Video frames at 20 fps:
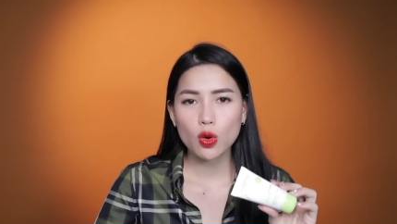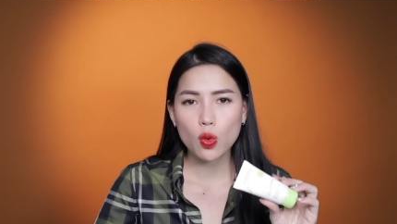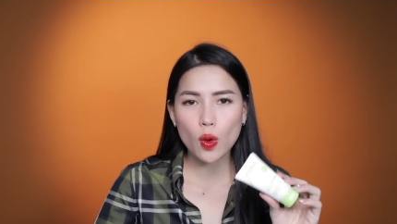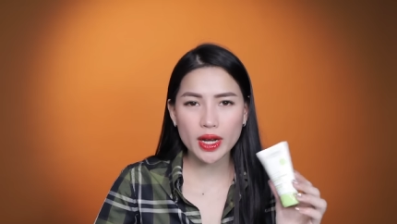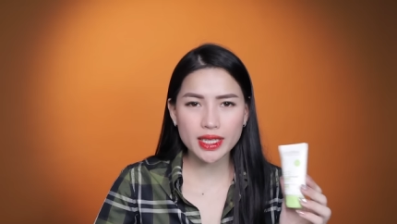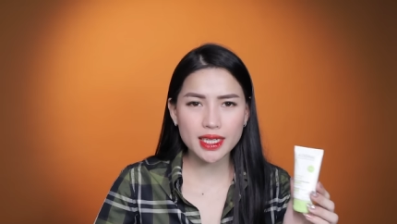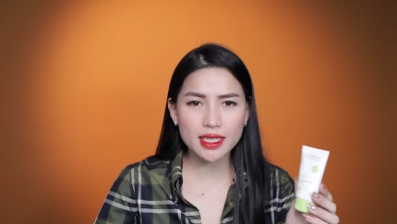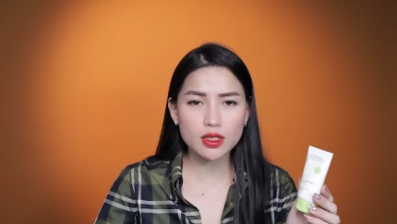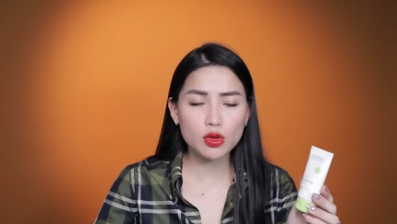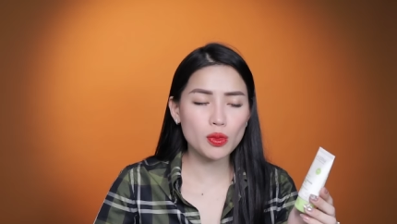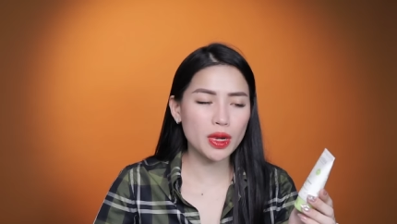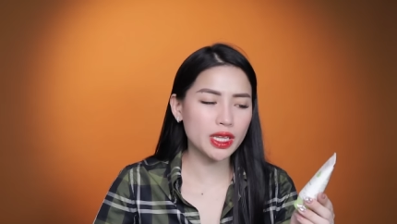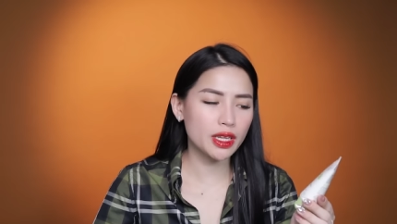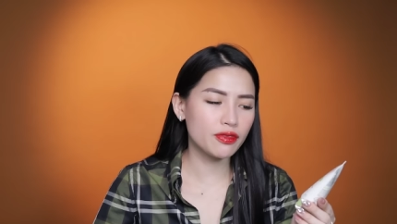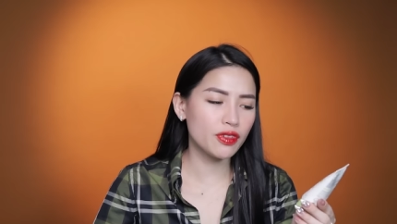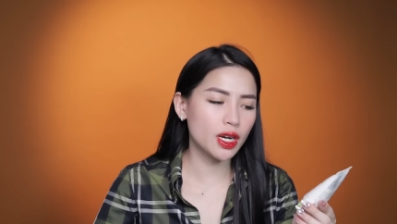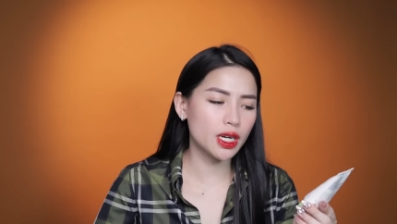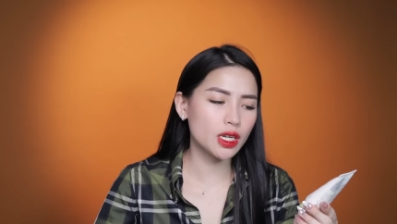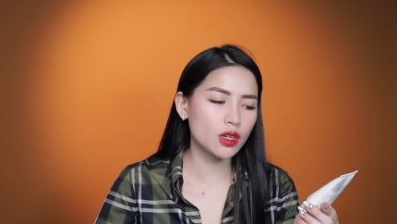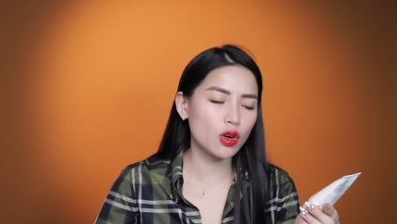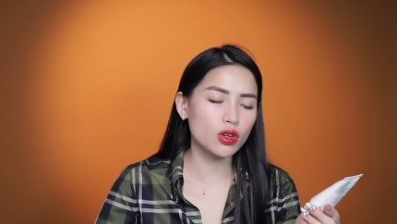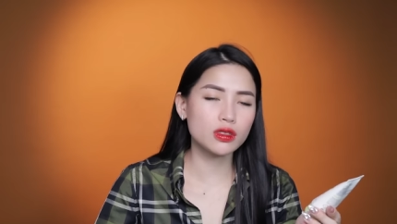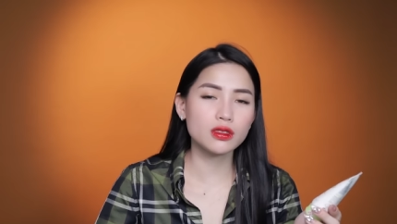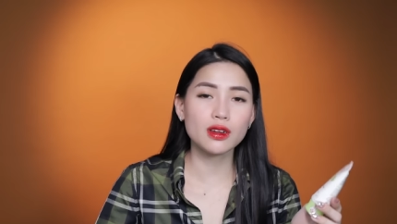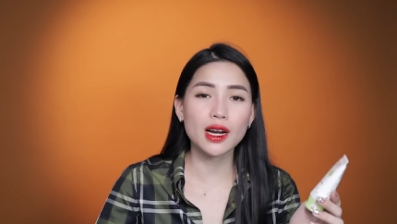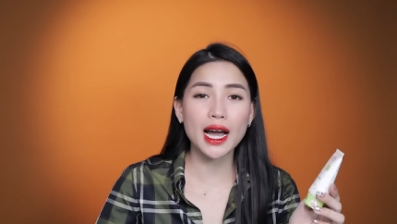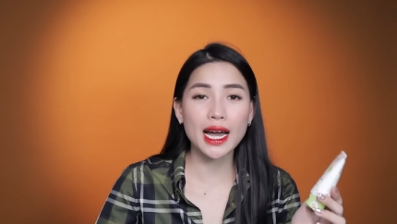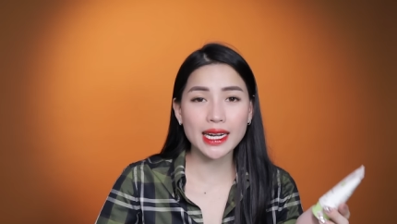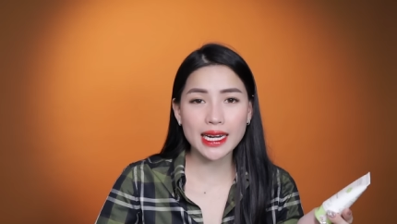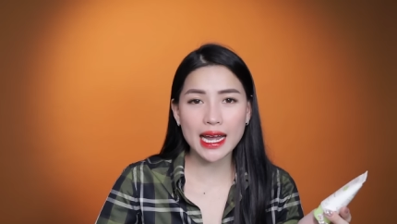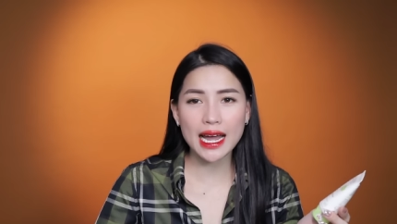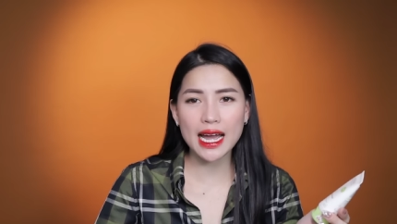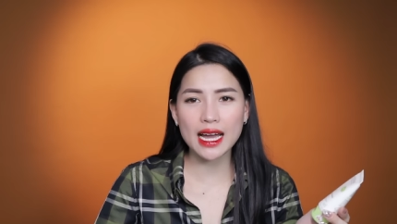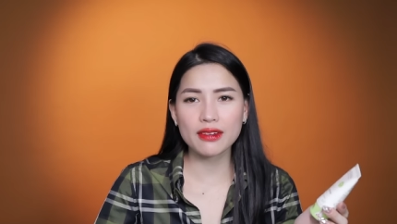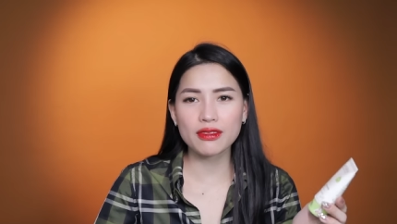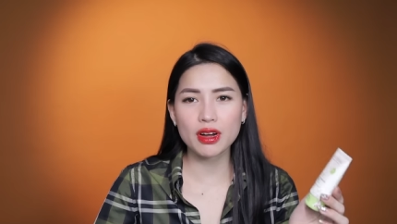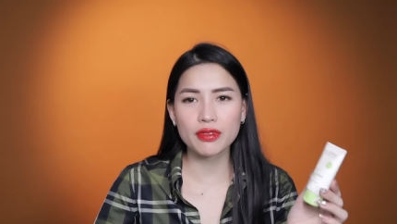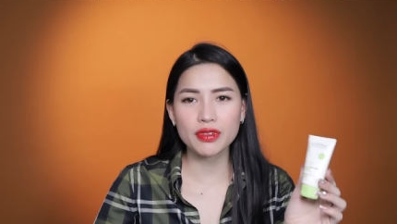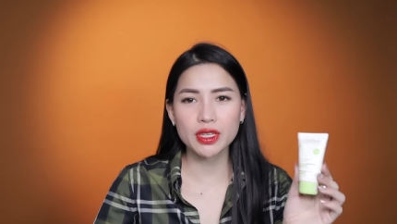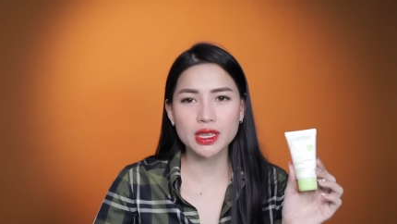Ngoài ra trong bản thành phần này có chứa
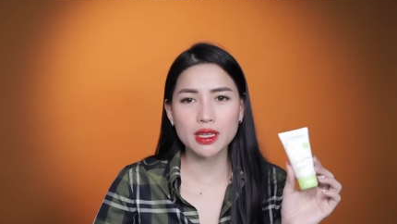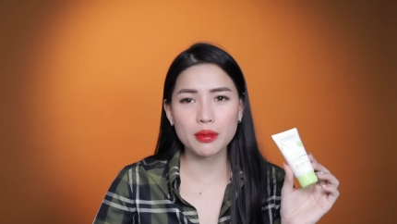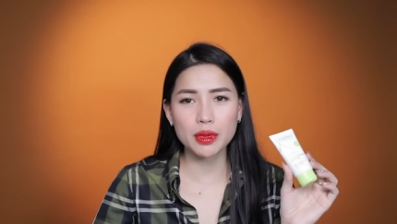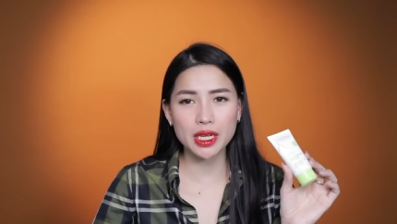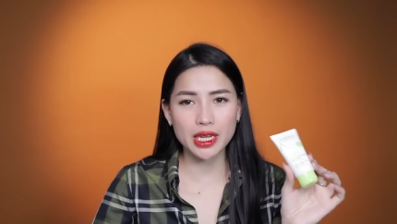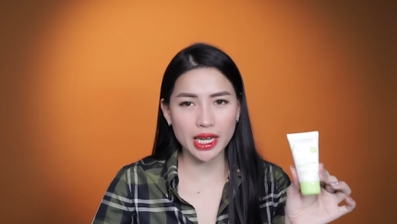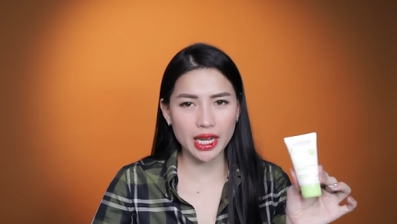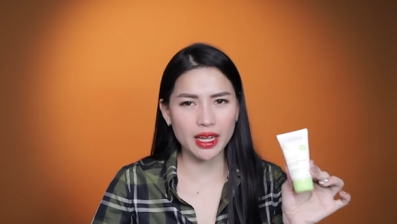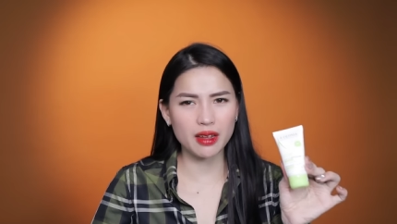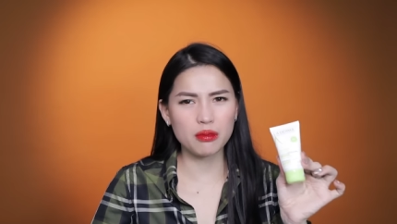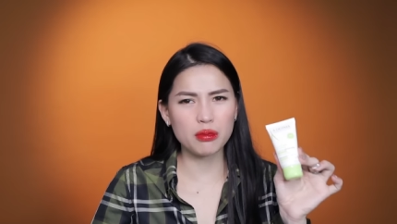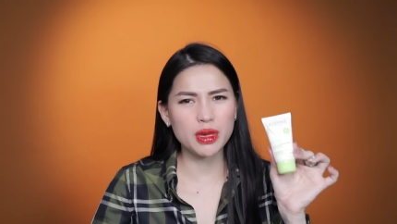HA và vitamin E.